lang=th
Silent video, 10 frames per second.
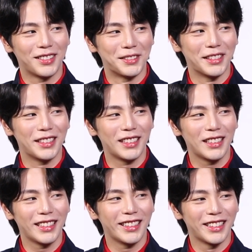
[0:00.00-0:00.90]
อุ้
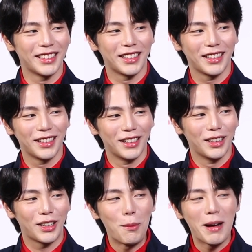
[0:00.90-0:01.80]
ย
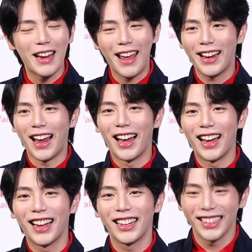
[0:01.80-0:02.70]
ก็ไม่แน่นะ
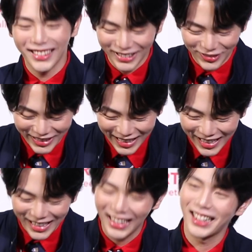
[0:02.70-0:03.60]
ก็ไม่
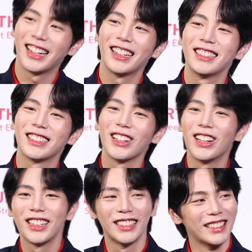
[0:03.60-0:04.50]
แน่นะต้้องงร
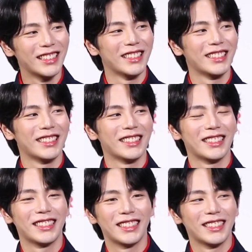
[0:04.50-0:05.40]
อเป็นยังไงในแบบ
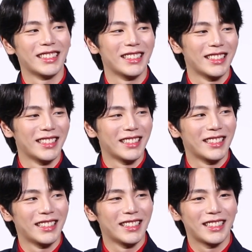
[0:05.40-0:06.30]
แถบต่างป
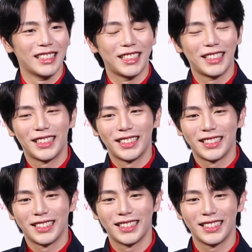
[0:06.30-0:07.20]
ระเทศไม่หลายคนแต่
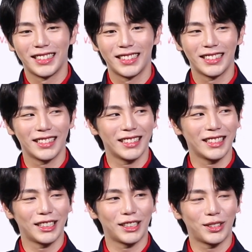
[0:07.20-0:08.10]
เออเริ่มบินกันบ
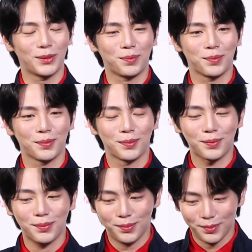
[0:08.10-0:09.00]
อกไปเจอแบบแฟนคลั
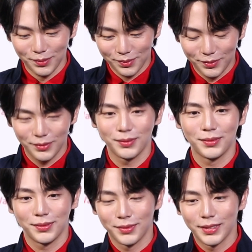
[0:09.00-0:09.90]
บอะไรอย่างนี้บ้าง
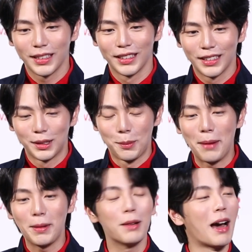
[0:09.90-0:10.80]
แล้วป
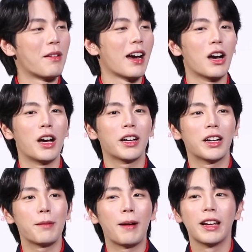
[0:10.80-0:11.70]
ลายปีที่ผ่านมาก็
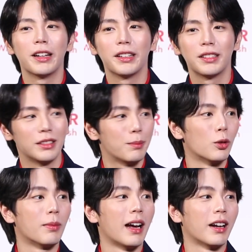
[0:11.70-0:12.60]
ก็ได้ไปญี่
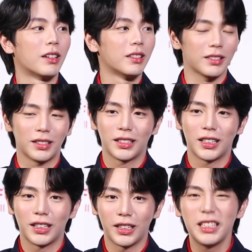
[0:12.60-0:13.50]
ปุ่นมาเนาะ
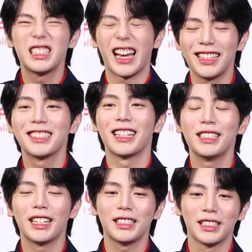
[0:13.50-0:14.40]
ก็ก็ดีใจดีใจ
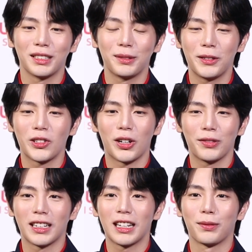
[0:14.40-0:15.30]
ที่ได้เจอพี่น้อ
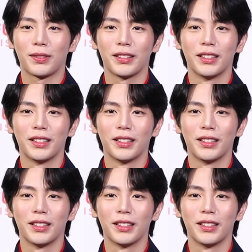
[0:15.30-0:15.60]
งแฟนคลับ